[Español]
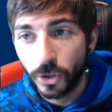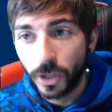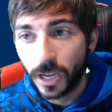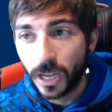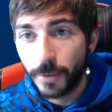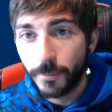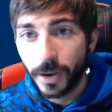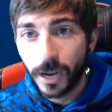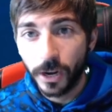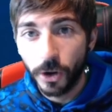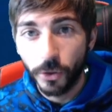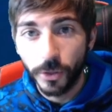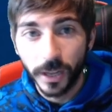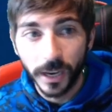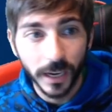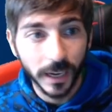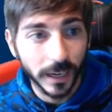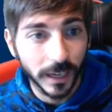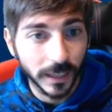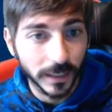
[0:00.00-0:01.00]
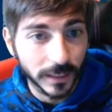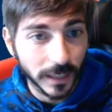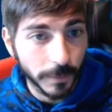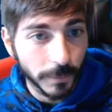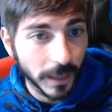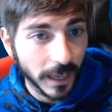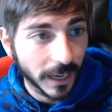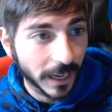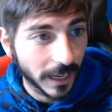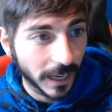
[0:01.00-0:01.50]
de qué va lo del
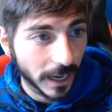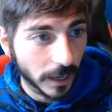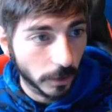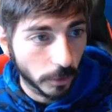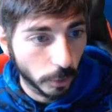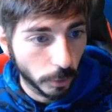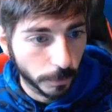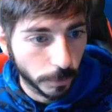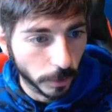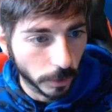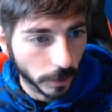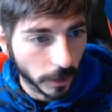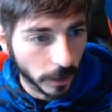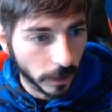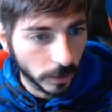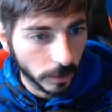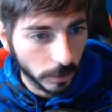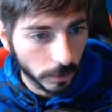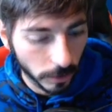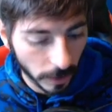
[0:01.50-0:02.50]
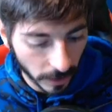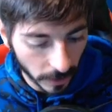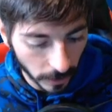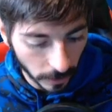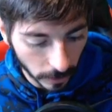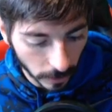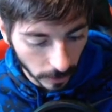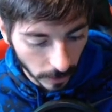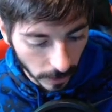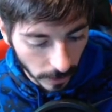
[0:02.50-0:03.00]
tema de crear grupo que,
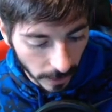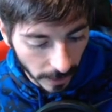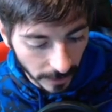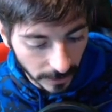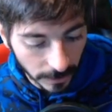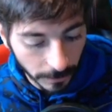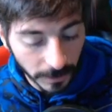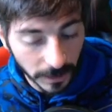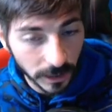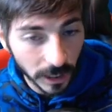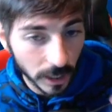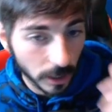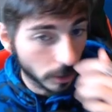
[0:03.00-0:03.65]
Aquí, el tema este de